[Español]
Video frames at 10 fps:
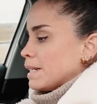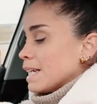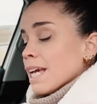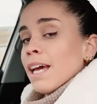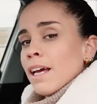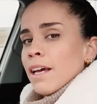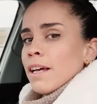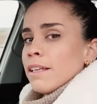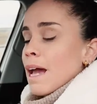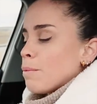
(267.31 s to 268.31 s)
Así que
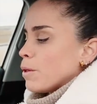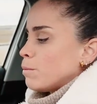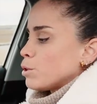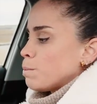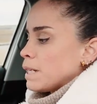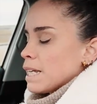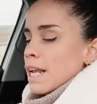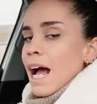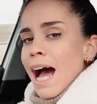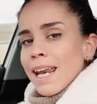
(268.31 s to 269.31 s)
ya podemos
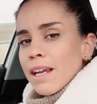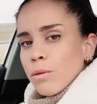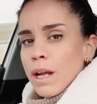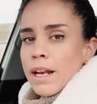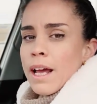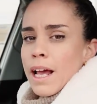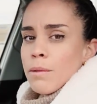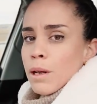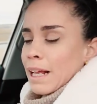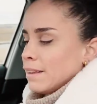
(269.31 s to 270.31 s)
pasar a regular
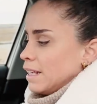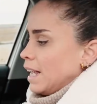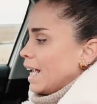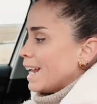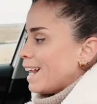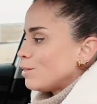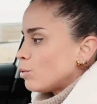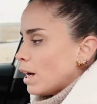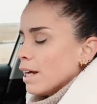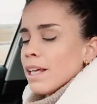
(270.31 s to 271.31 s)
el volante en
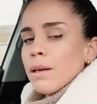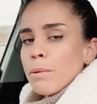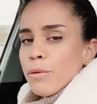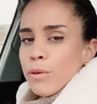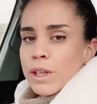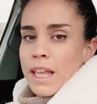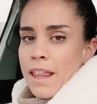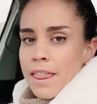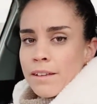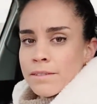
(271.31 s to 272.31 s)
altura y profundidad.